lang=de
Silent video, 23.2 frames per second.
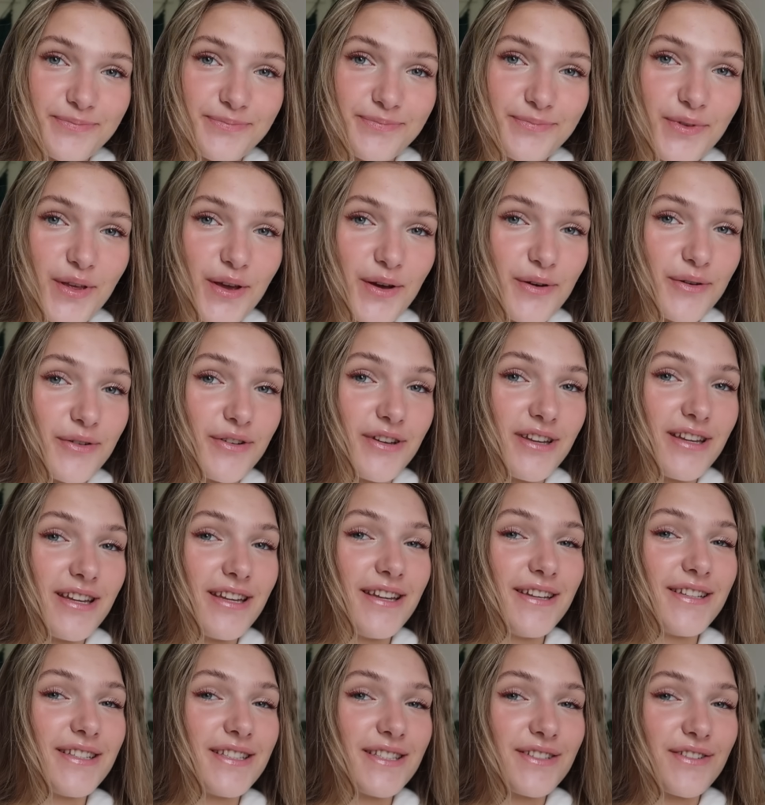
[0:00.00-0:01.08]
Ja, und in den
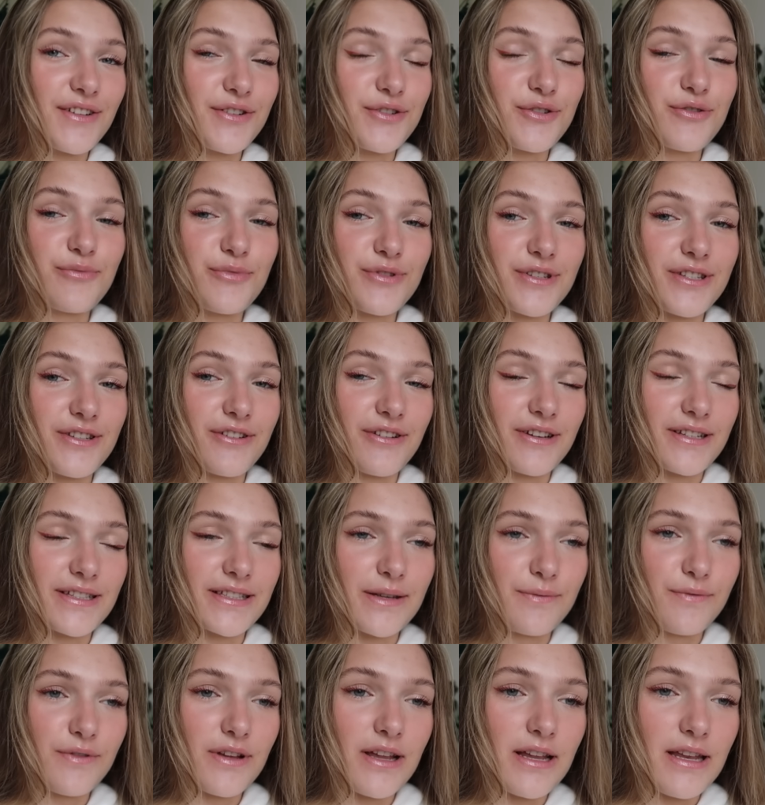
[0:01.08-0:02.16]
nächsten zwei Stunden muss ich noch
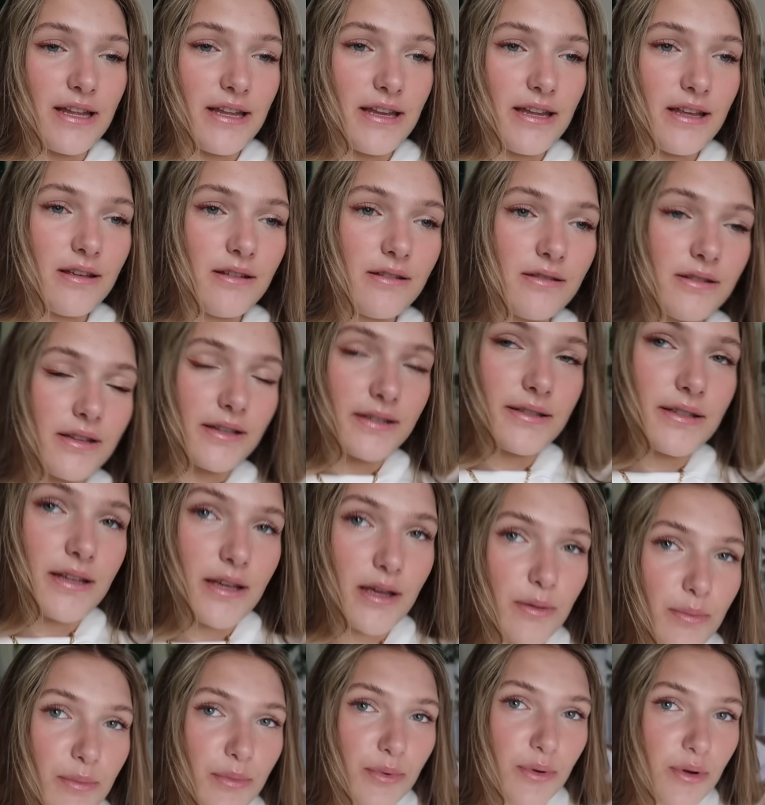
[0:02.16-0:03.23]
extrem viel erledigen.
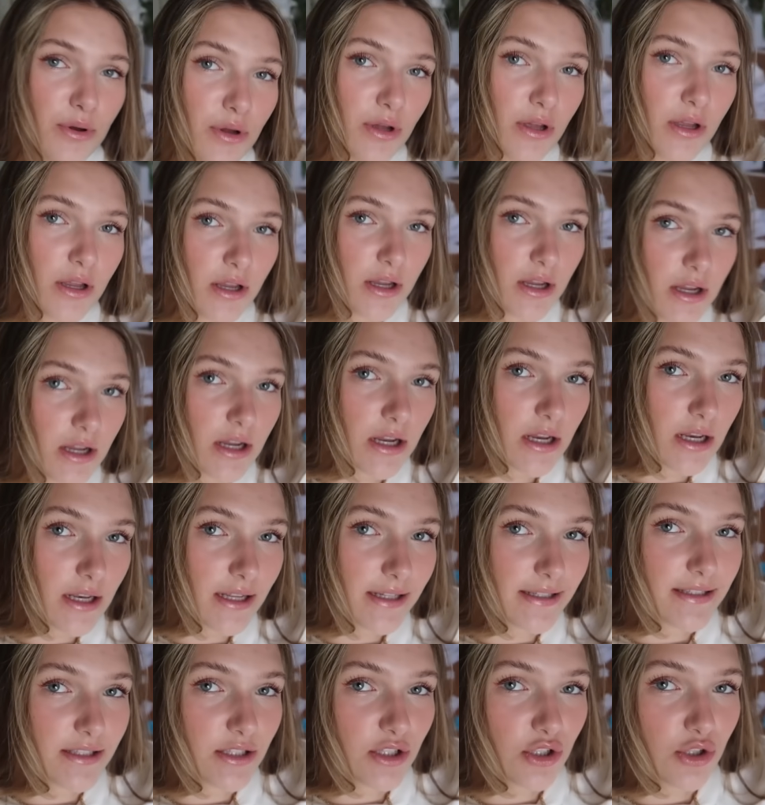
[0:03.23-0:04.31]
Deshalb,
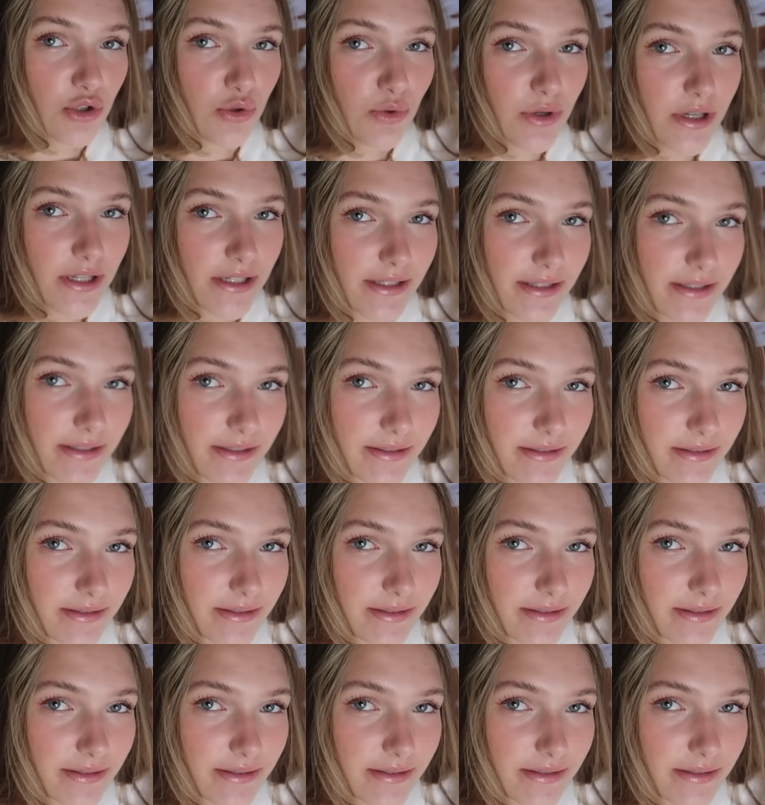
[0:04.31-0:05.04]
let's do it.